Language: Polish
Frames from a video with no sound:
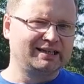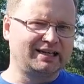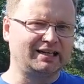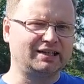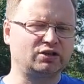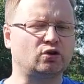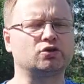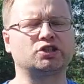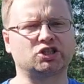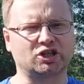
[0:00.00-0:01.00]
kiedy to
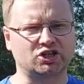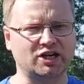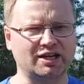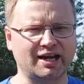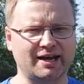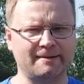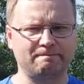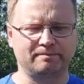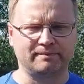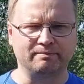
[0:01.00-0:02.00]
ostrzeżenie
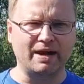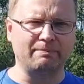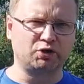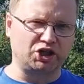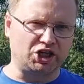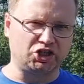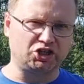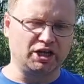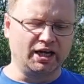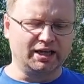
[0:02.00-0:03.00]
ma
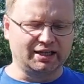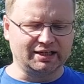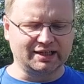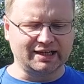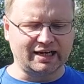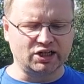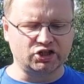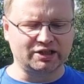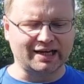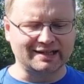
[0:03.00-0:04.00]
przyjść, kiedy
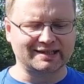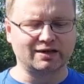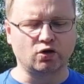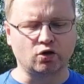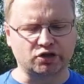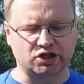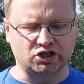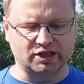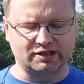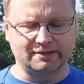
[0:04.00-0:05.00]
należy nas
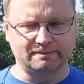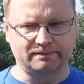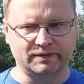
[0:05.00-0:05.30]
ostrzec.